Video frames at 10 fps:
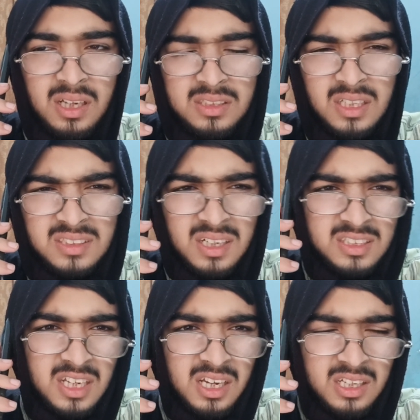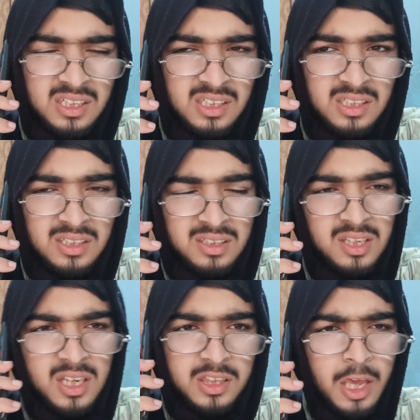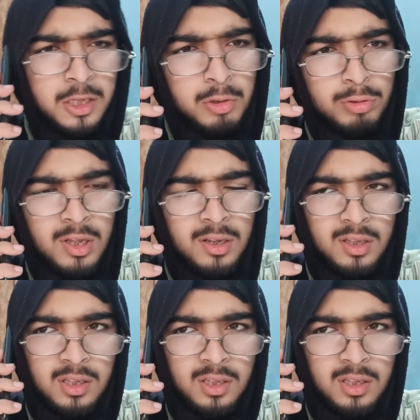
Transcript: अच्छा सर अच्छा ठीक है थैंक यू सर